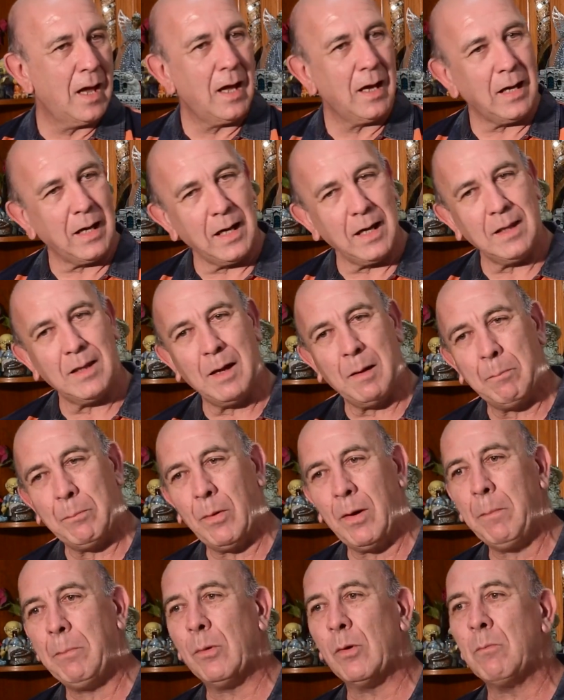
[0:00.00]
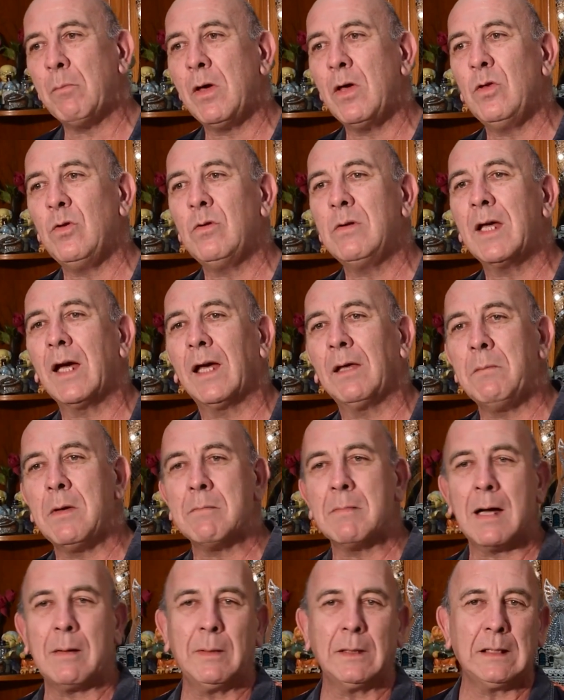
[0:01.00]
Y después, por medio de una. Mi
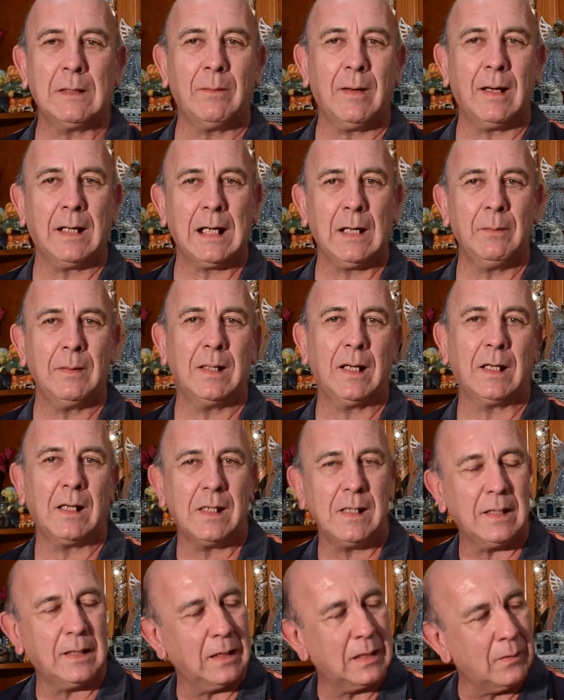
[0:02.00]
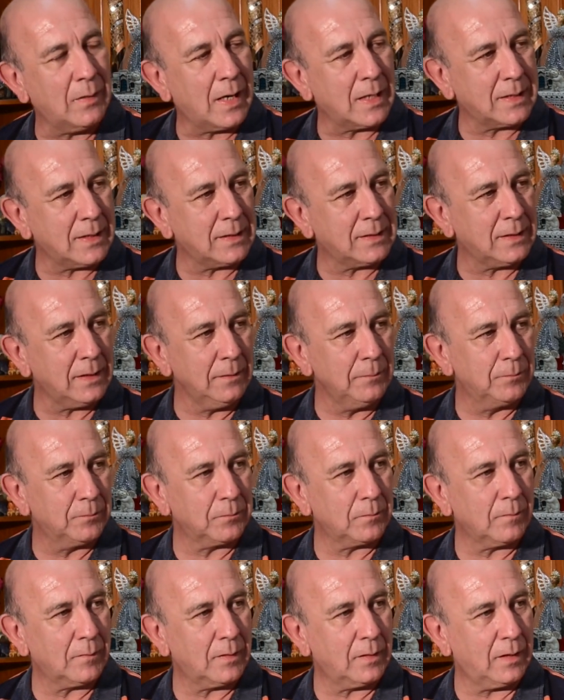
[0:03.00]
mamá trabajaba en la clínica de Barraza,
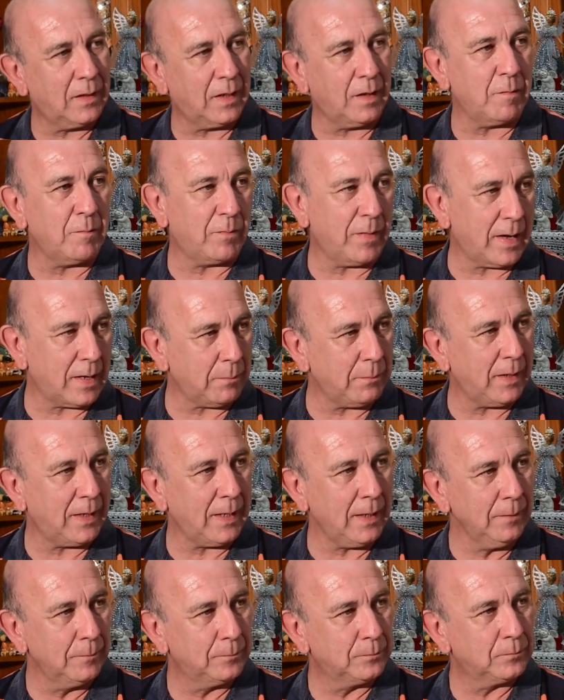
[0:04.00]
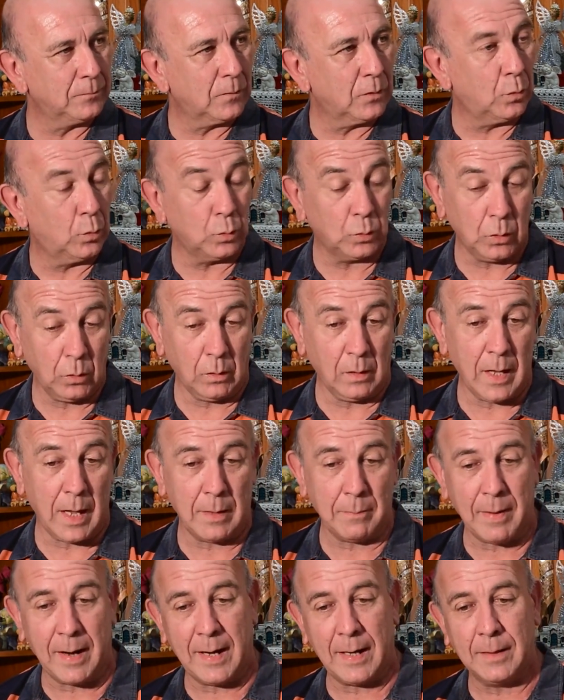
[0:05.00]
en enfermera, junto con la
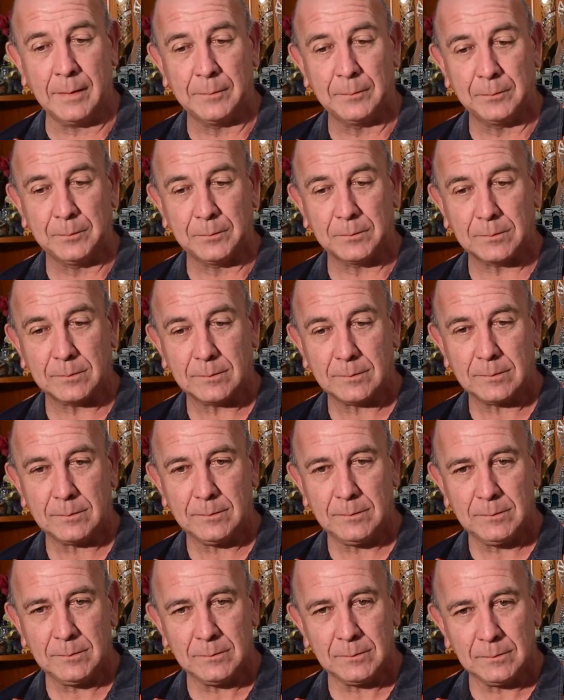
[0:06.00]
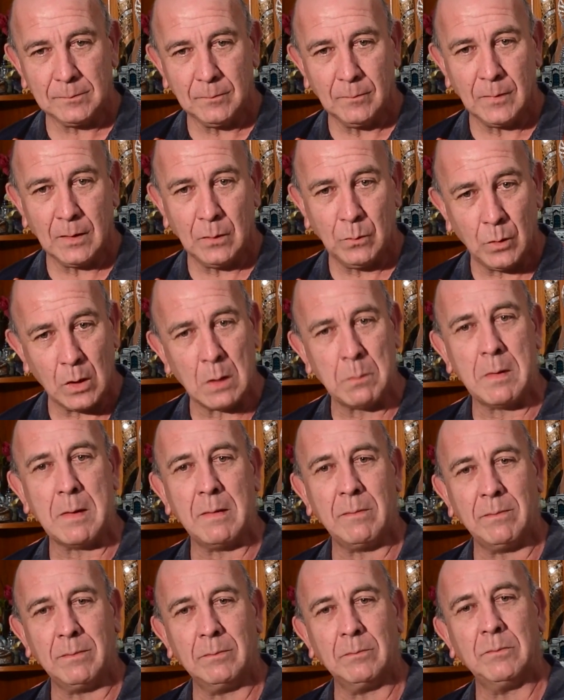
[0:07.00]
hermana. Y bueno,
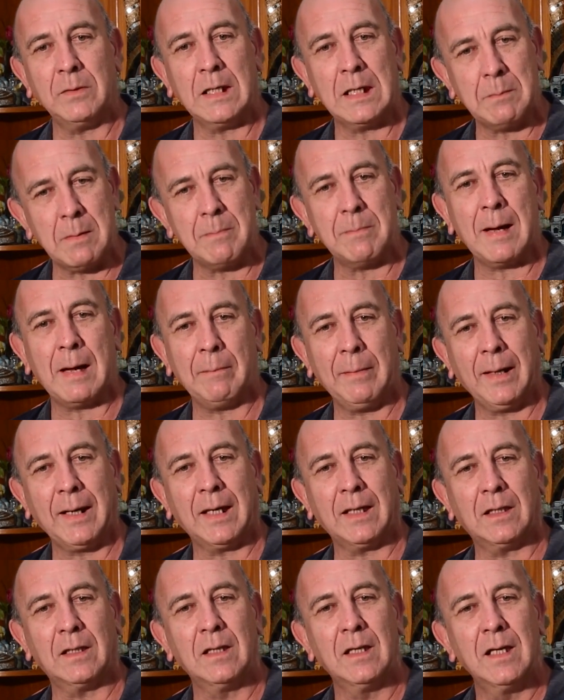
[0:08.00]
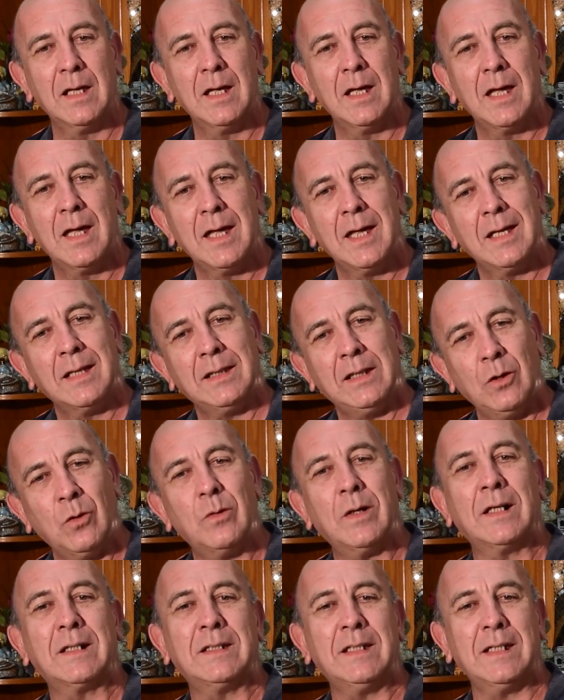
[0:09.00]
viene mi papá que tiene
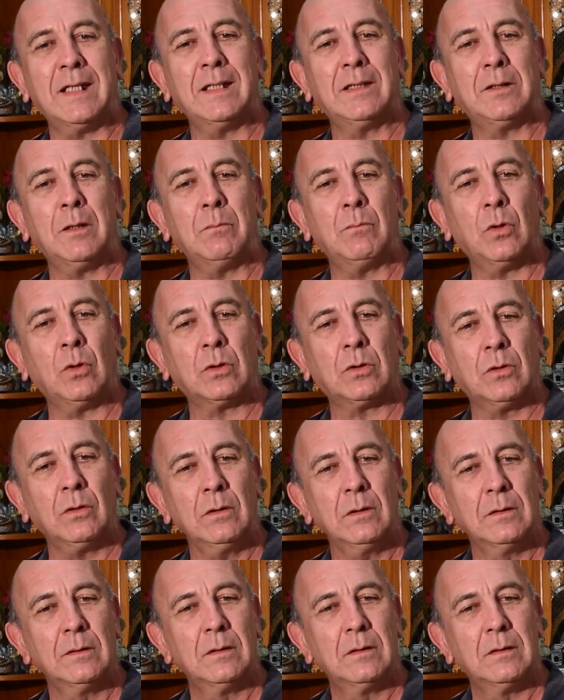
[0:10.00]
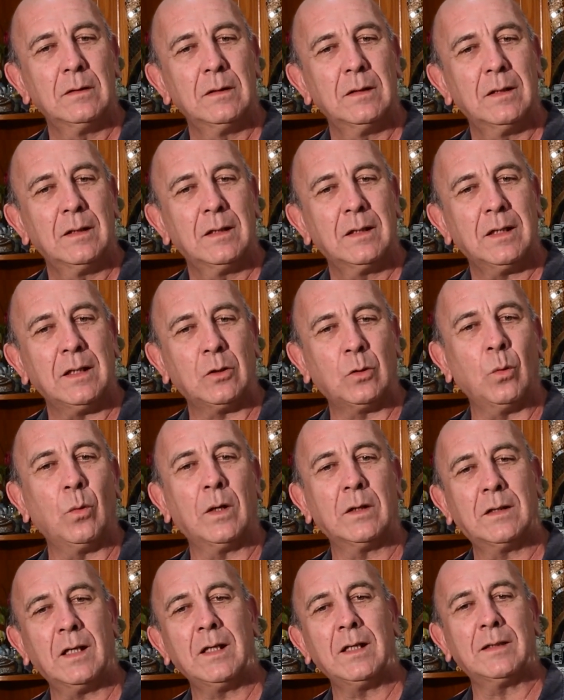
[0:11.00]
un accidente en moto y tuvo
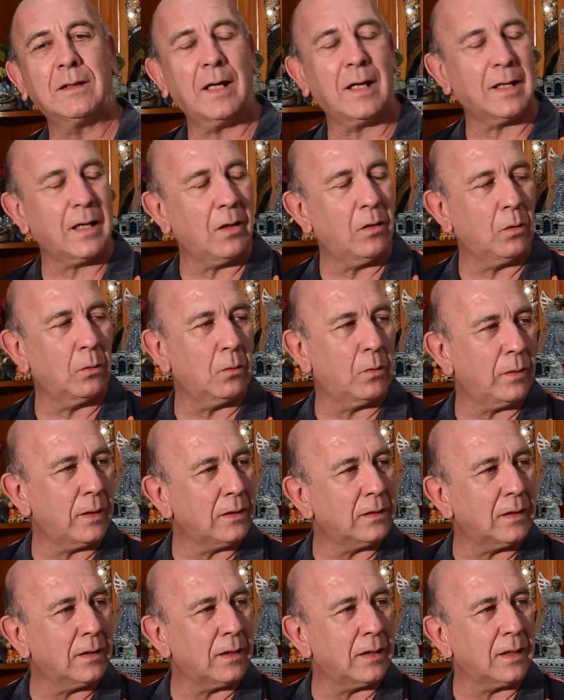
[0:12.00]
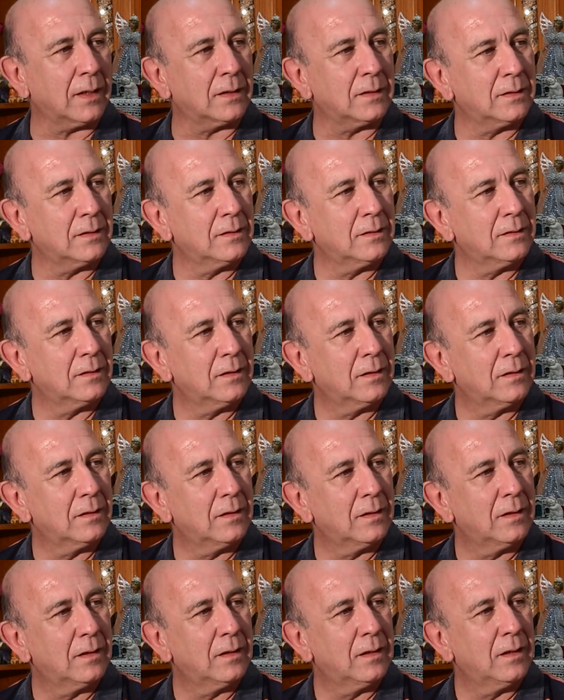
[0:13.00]
que estar internado como 20 días
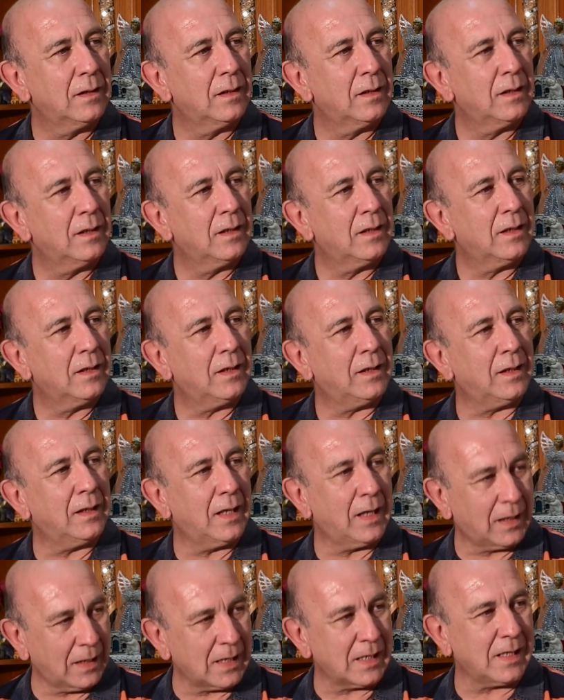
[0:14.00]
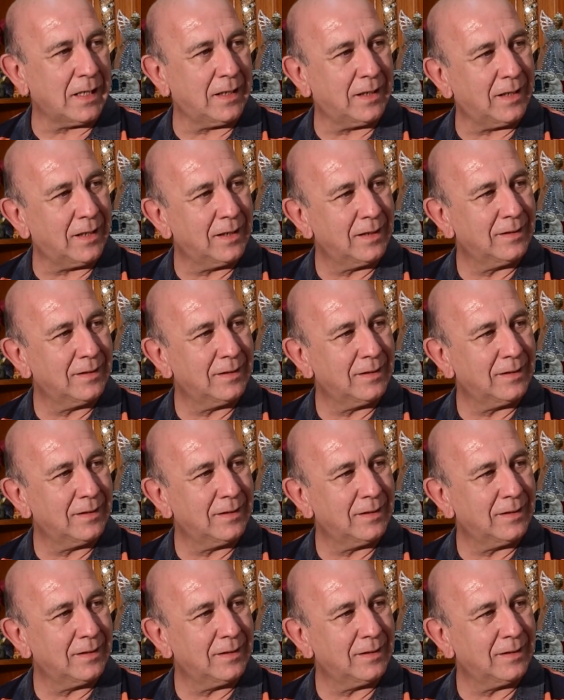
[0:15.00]
en la clínica.